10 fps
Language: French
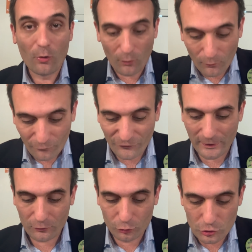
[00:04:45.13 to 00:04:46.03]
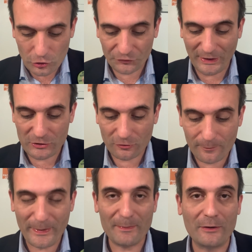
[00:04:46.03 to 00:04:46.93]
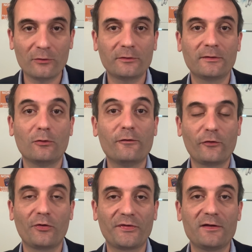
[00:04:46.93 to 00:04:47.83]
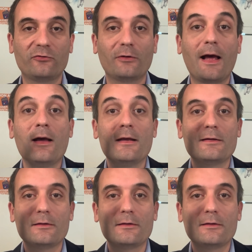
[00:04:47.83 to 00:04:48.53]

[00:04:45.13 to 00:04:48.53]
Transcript: ont fait du chantage en permanence aux Français sur la,